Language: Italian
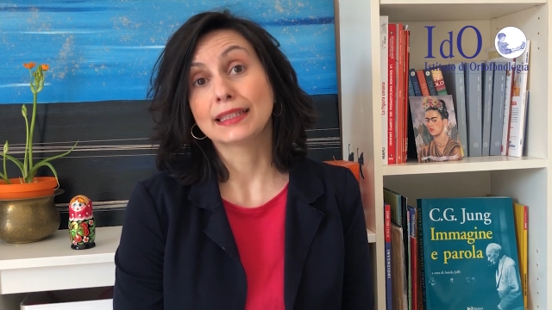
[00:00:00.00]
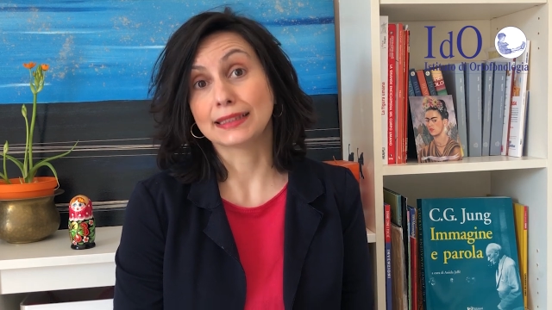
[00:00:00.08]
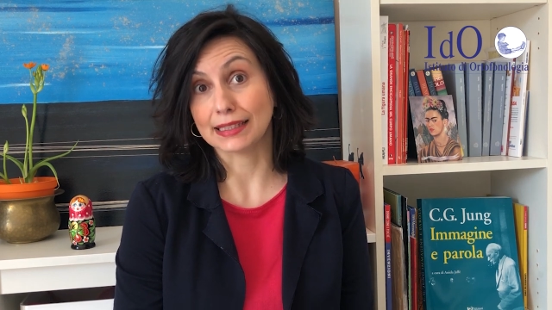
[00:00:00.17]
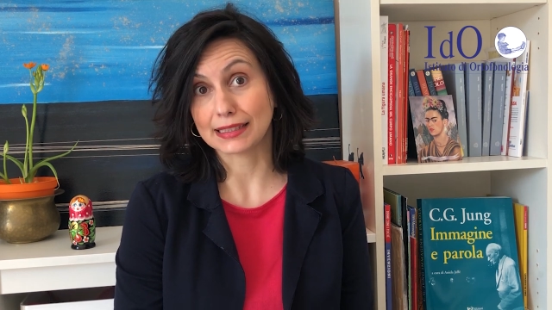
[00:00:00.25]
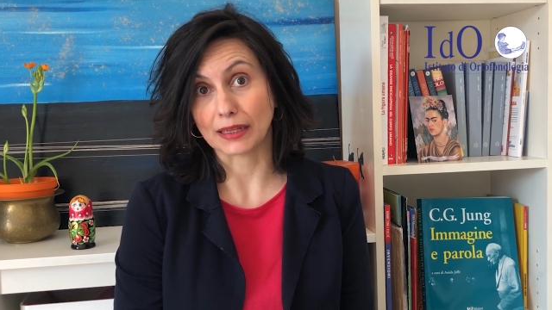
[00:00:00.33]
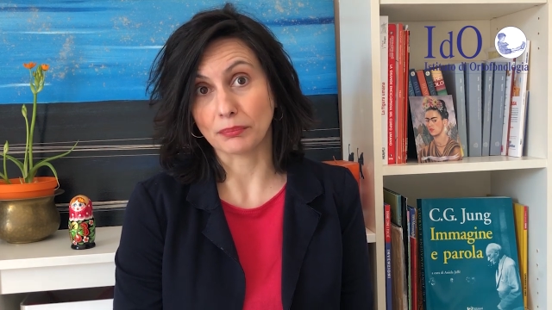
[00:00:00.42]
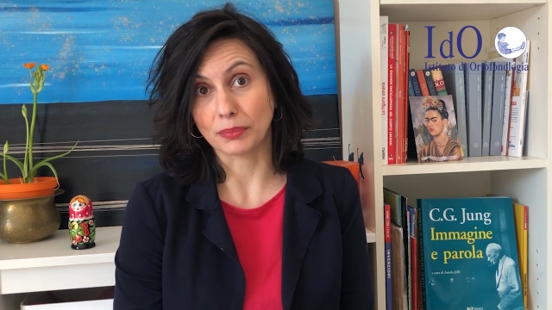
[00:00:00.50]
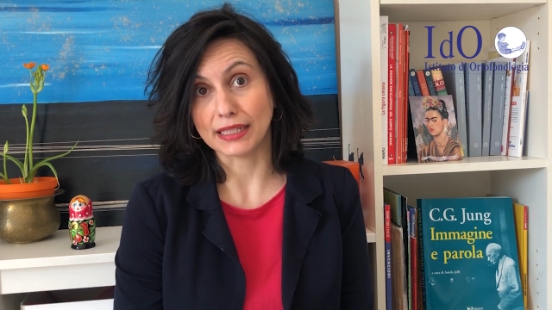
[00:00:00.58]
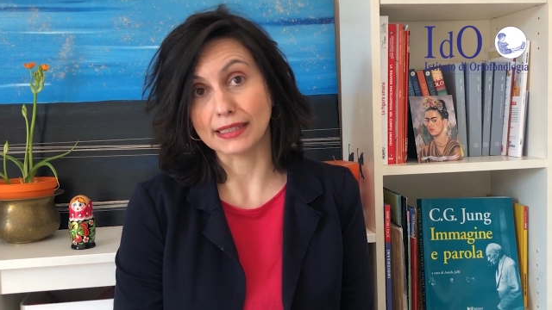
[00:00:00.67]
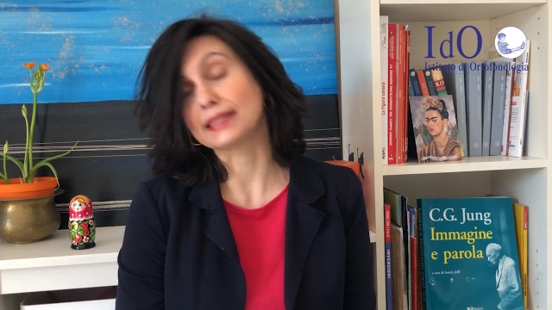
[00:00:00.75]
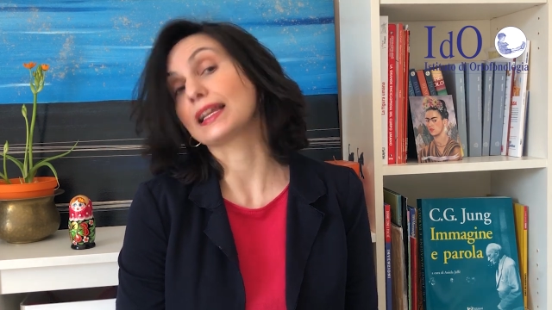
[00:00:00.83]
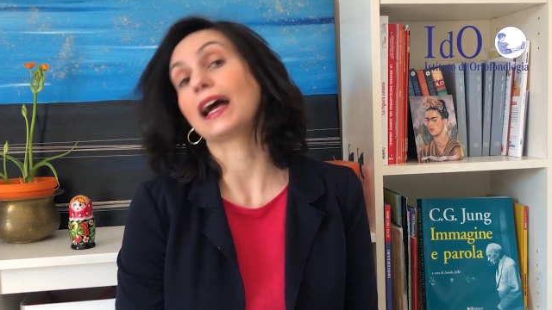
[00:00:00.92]

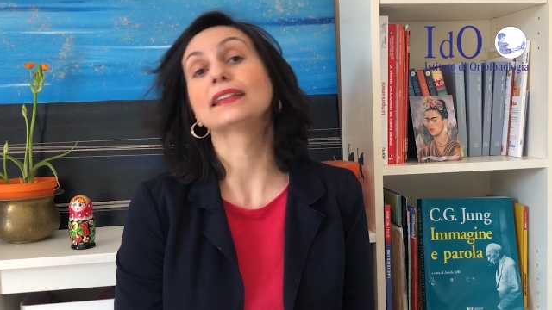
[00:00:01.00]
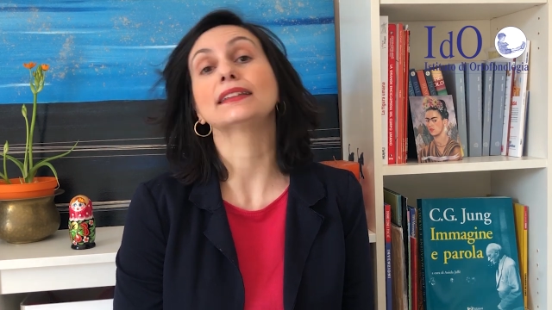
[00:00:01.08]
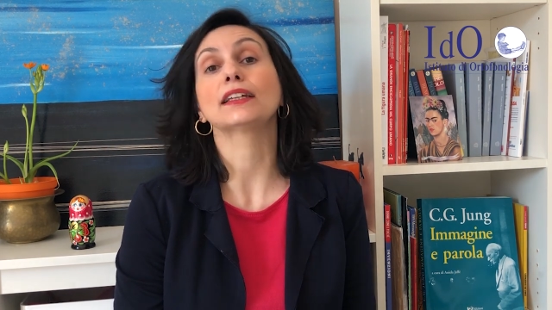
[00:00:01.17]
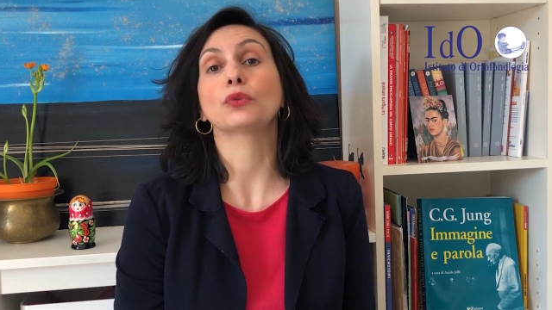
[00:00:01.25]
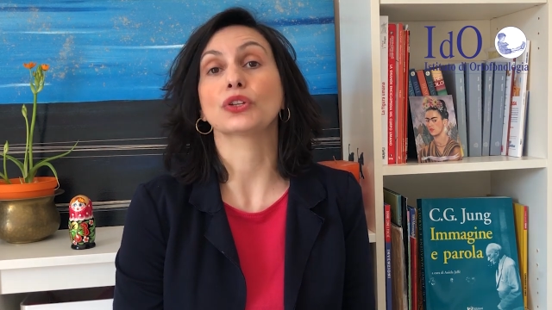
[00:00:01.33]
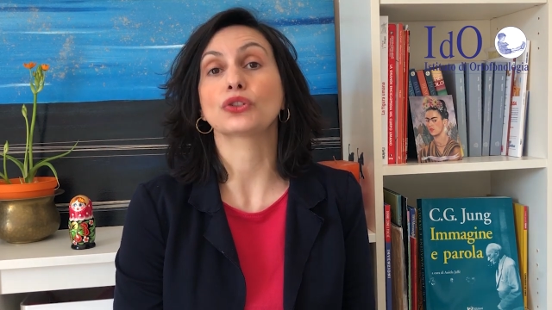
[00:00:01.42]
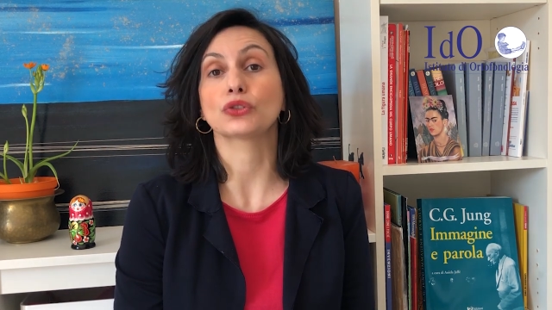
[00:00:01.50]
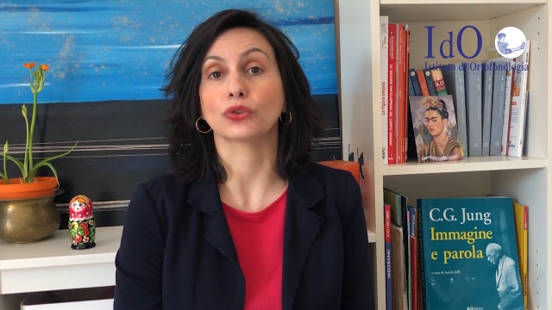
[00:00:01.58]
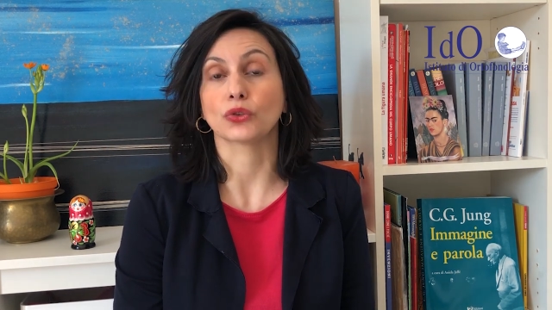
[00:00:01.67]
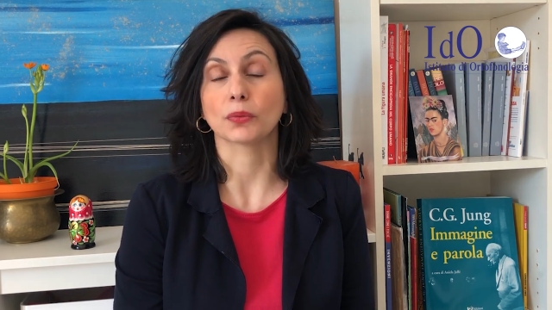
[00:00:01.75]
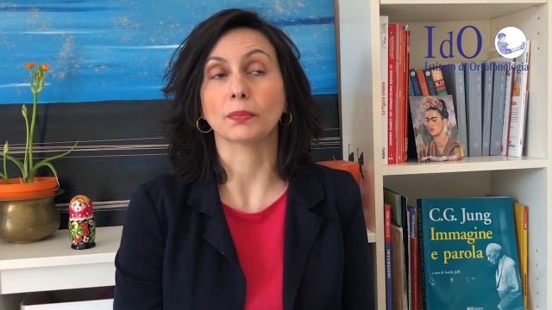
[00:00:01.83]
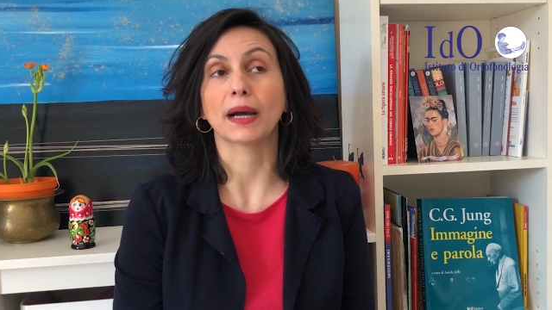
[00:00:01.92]
destabilizzante, questo
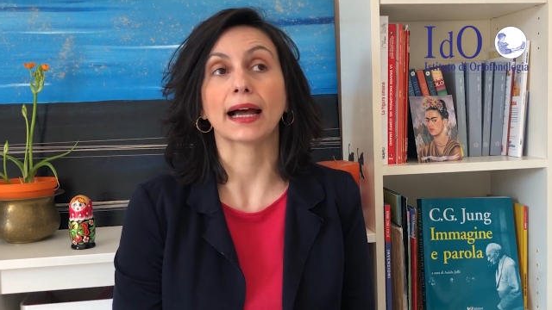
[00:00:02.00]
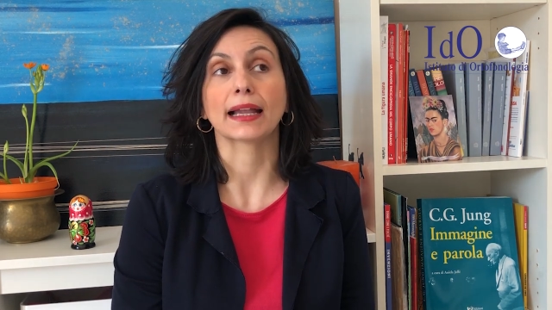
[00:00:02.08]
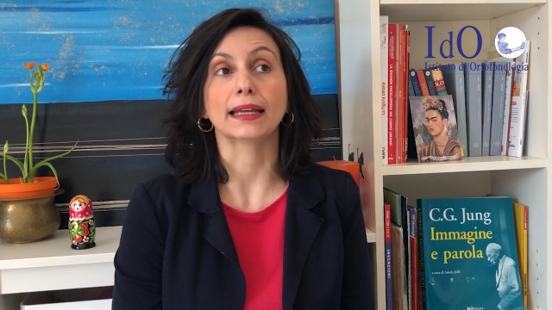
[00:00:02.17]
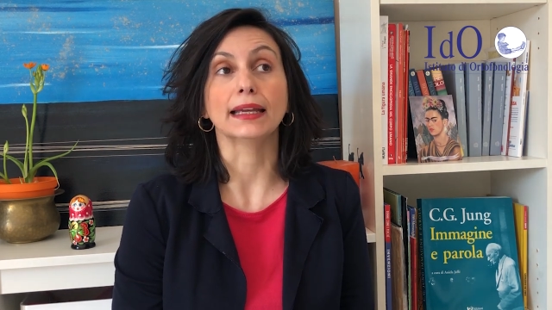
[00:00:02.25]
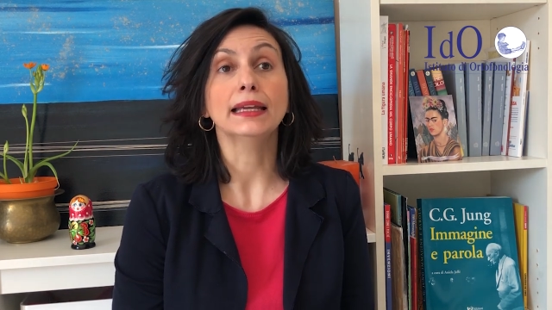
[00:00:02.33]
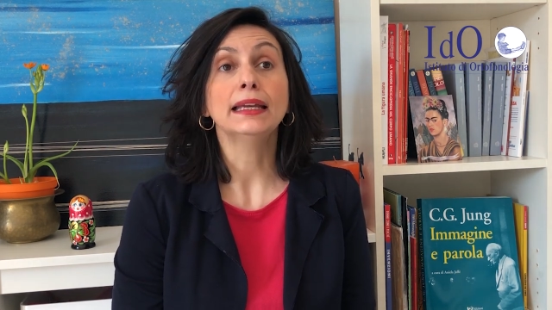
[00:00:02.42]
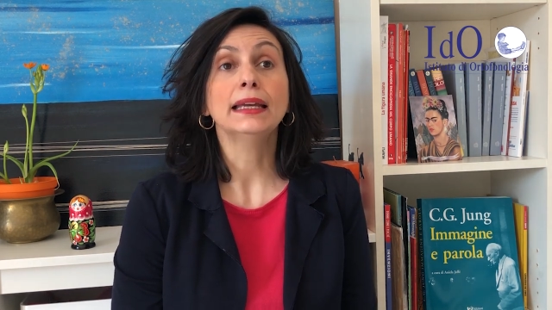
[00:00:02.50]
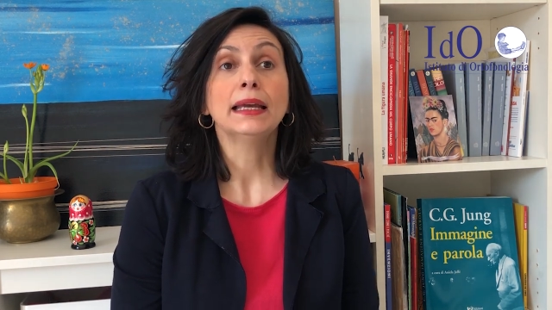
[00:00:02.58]
è normale